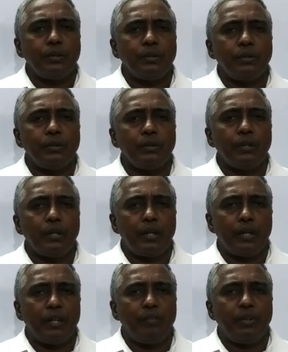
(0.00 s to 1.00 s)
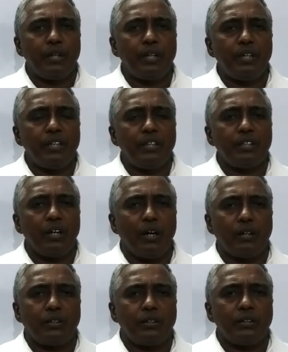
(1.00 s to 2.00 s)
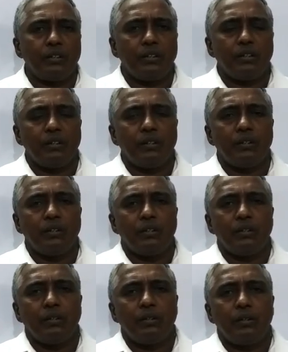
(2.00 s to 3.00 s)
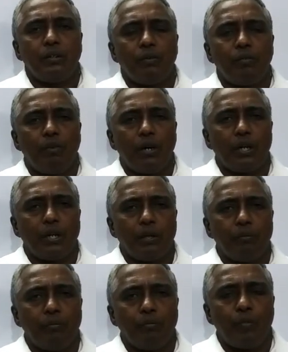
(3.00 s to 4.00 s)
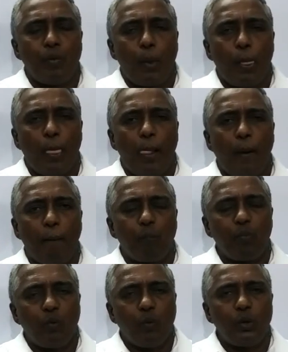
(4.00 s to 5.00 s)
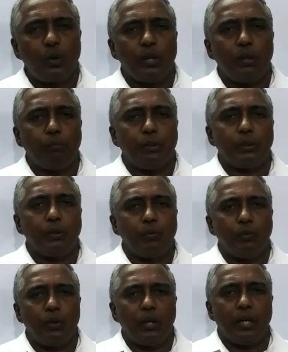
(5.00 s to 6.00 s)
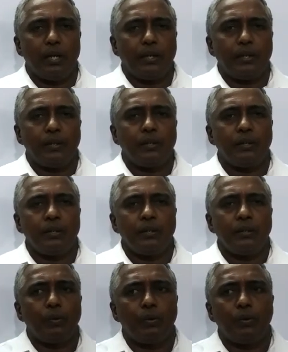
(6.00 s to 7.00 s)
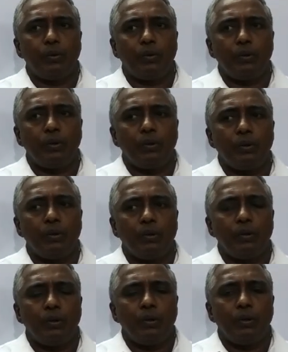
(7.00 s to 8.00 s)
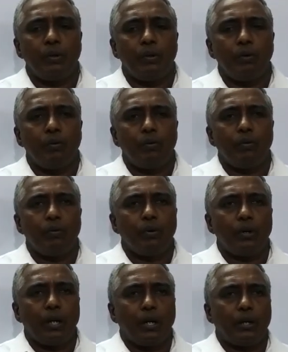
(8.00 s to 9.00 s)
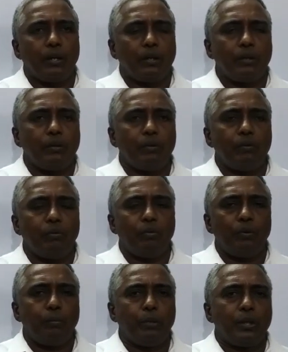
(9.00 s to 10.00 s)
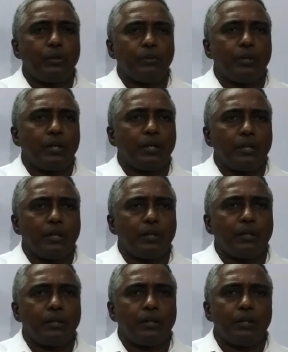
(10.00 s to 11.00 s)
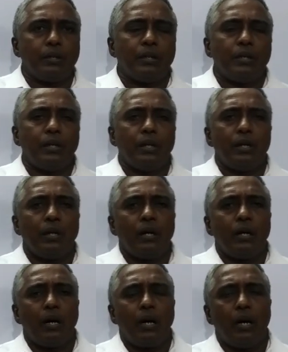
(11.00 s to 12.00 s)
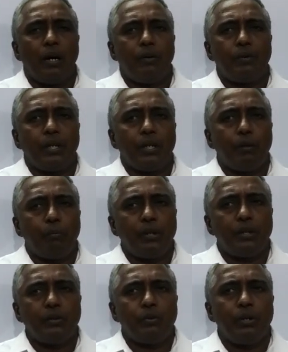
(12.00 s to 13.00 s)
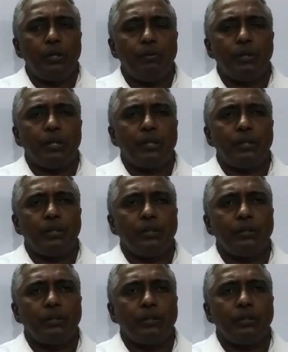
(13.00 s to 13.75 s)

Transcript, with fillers: அதாவது டிரைவிங் இஸ் அ ஆர்ட் வாகனம் ஓட்டுதல் என்பது ஒரு கலை இப்போ ஒரு டாக்டர் ஒரு மருத்துவர் இருக்காருன்னு வச்சுக்கோங்க அவர் எங்கே படிச்சுட்டு தொழிலுக்கு வராருங்க